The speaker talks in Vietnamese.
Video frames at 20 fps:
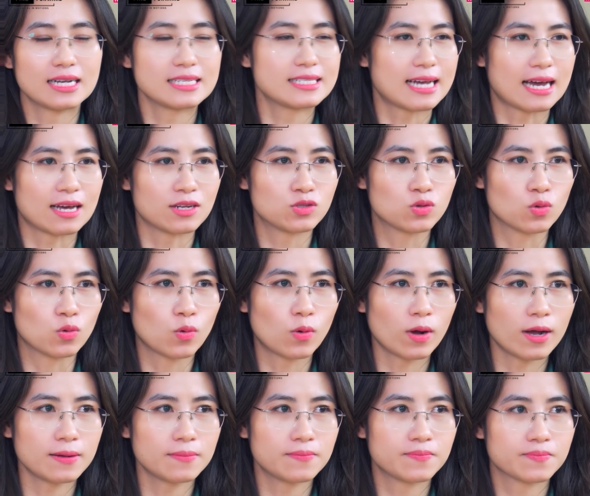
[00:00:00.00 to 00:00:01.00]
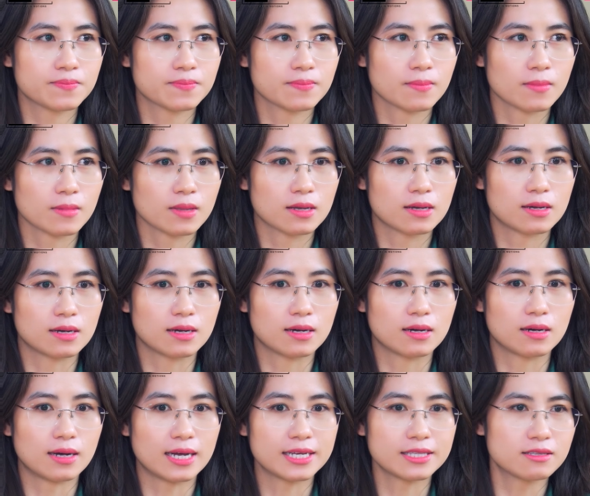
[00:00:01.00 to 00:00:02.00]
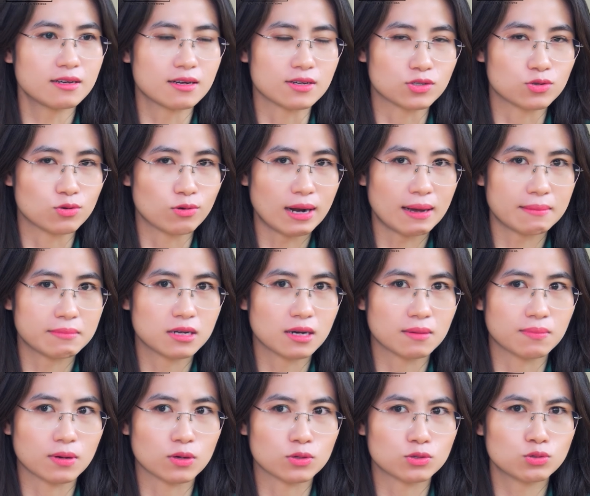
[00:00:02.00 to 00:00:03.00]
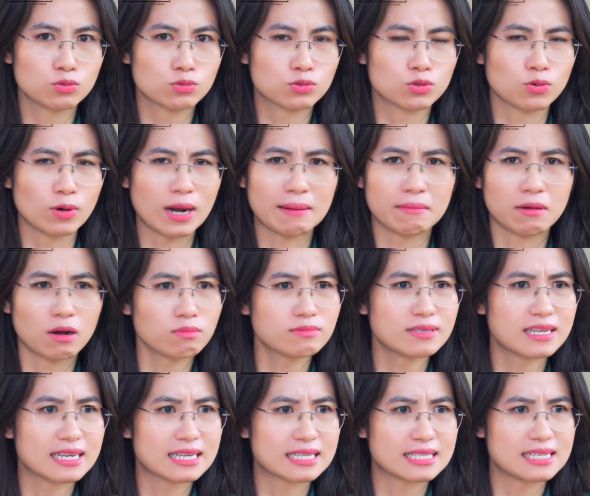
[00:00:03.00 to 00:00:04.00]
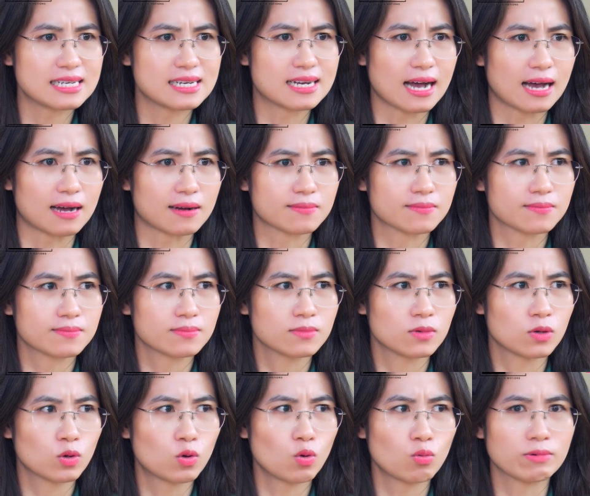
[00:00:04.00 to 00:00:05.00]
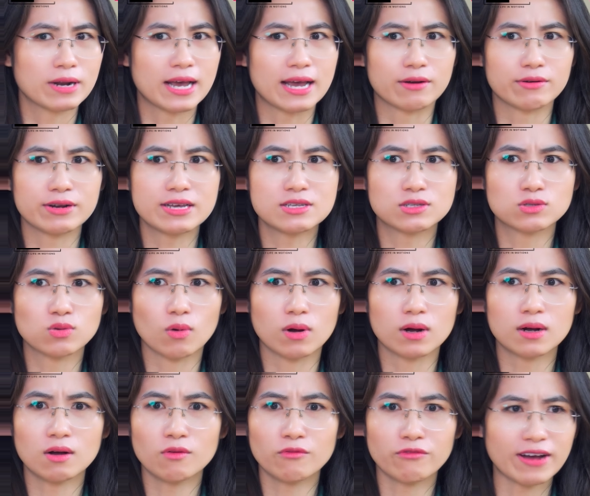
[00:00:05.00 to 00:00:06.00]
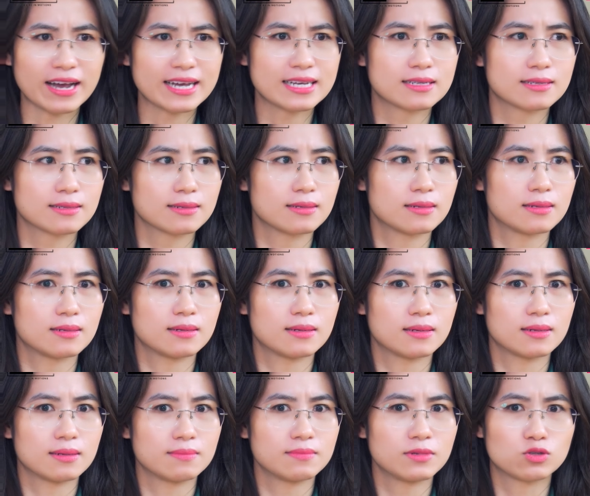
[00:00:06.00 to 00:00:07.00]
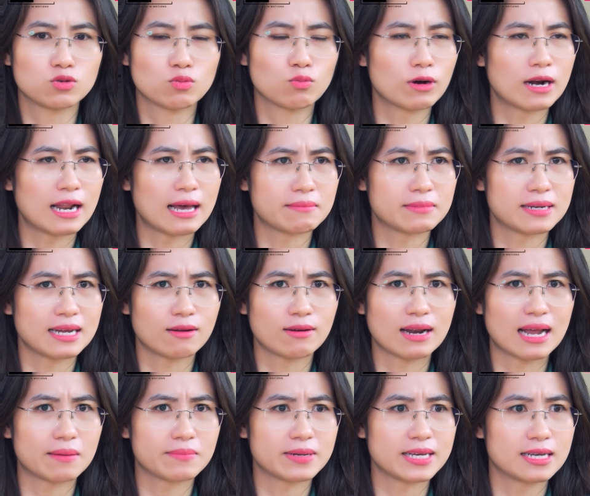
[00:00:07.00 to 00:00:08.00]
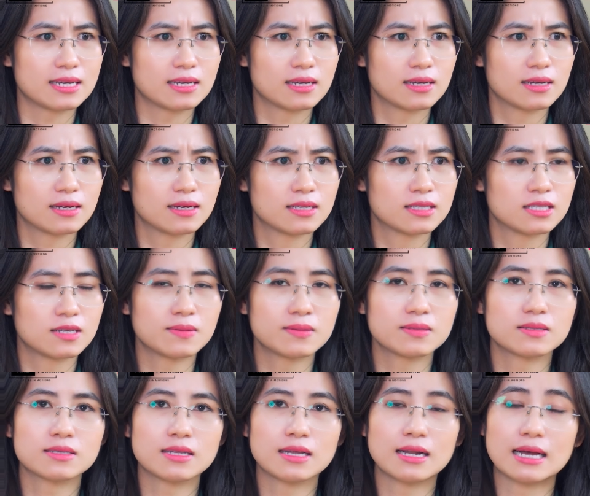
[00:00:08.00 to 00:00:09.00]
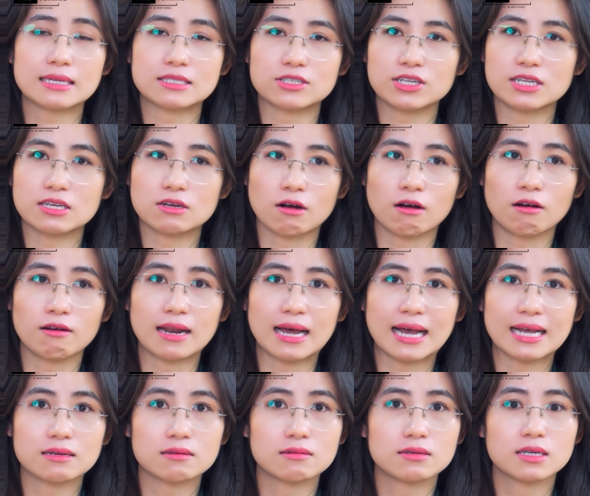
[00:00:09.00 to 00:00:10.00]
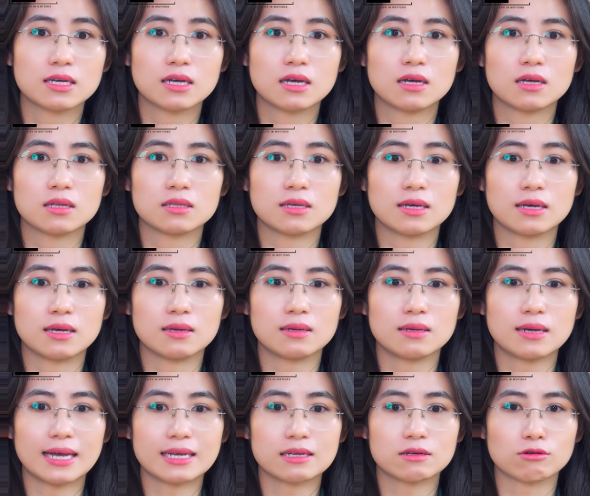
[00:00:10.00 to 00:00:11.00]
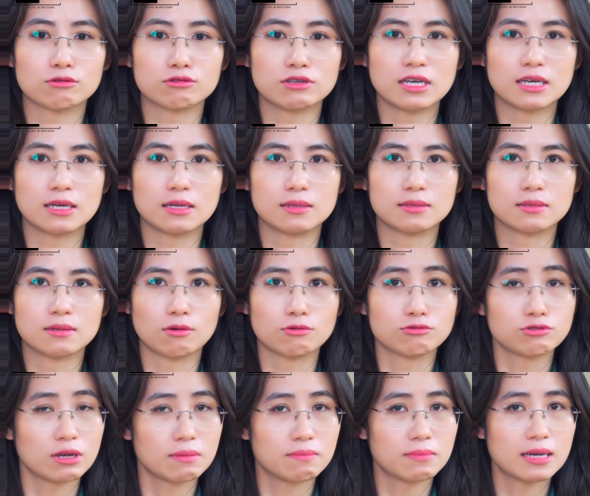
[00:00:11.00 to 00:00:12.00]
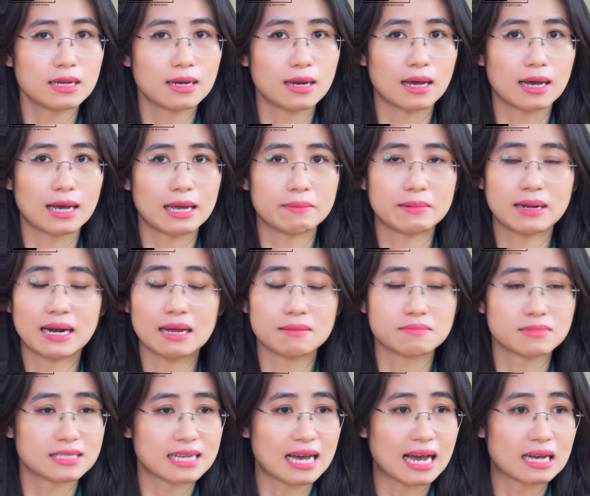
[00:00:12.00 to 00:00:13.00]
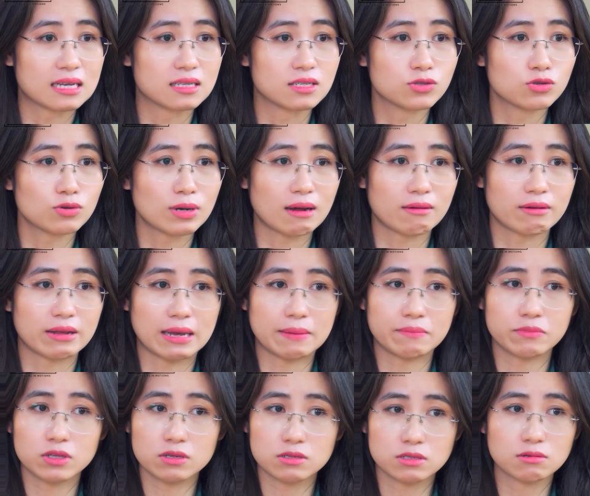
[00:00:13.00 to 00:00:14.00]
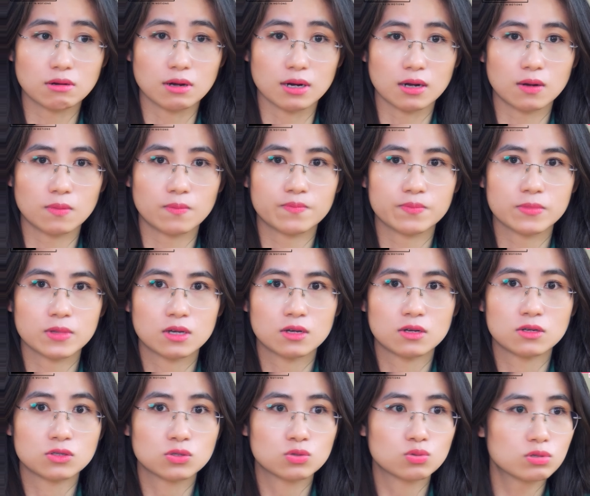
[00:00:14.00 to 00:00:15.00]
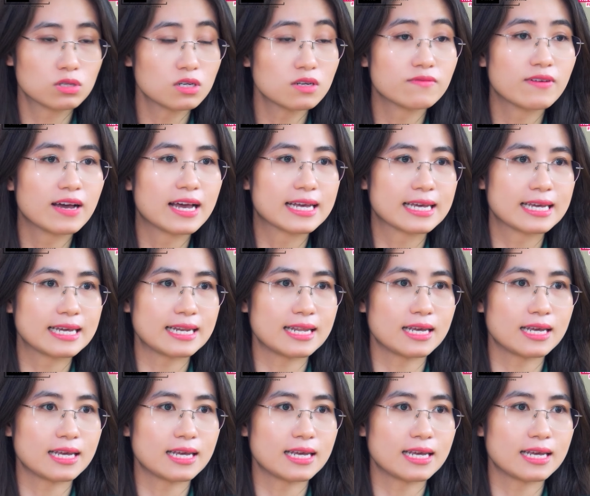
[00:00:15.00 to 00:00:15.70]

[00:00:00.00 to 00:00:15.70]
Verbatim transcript: anh chán chú quá uh, anh tưởng chú làm được mà chú, chú làm không ra cái gì cả cuối cùng để nó đi xuống không phanh vậy chúng muốn làm nào làm đi thế là Johnny có hỏi là anh ơi thế anh có thể cho em biết là em đã làm sai những chỗ nào để em tự sửa được không chú tự về nghĩ